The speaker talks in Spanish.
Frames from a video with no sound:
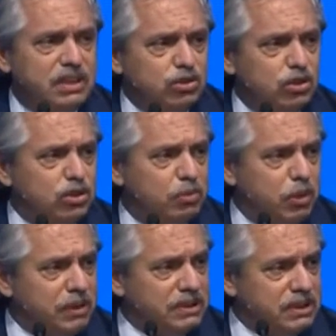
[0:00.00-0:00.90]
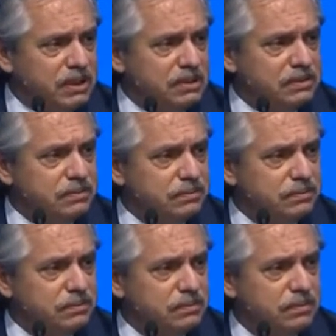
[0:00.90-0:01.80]
ocho provincias
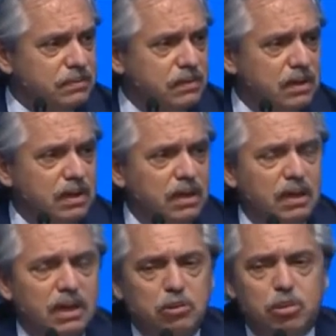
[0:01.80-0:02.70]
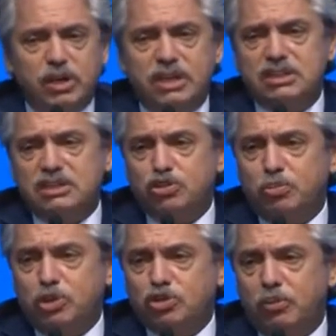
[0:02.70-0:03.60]
porque esas son
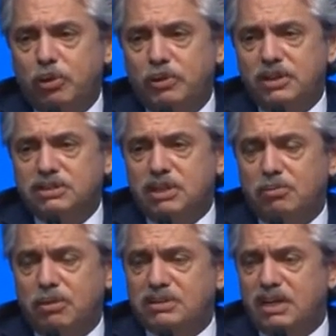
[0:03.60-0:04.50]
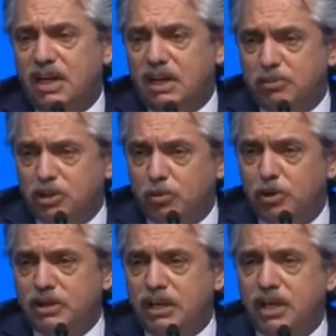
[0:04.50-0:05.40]
ocho provincias, más el área
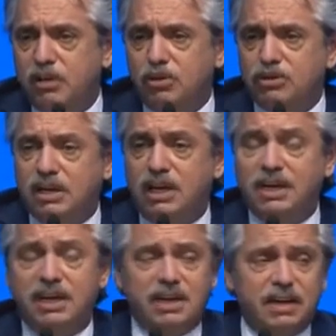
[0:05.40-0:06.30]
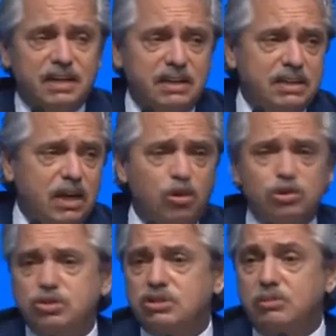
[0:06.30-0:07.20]
metropolitana de Buenos Aires, que registra
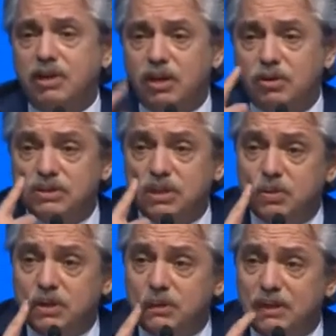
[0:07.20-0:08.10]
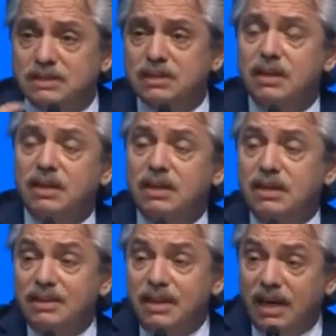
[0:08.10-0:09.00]
ocho semanas consecutivas
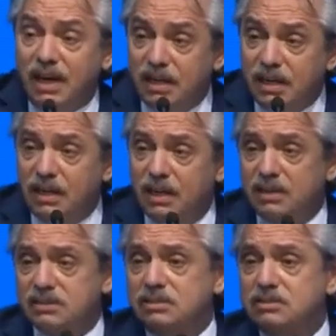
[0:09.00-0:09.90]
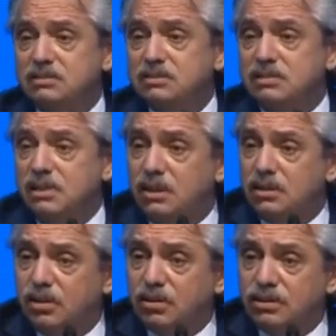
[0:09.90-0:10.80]
de caídas del
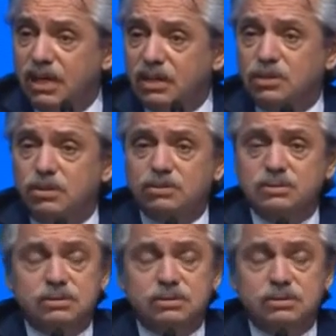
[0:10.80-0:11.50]
contagios,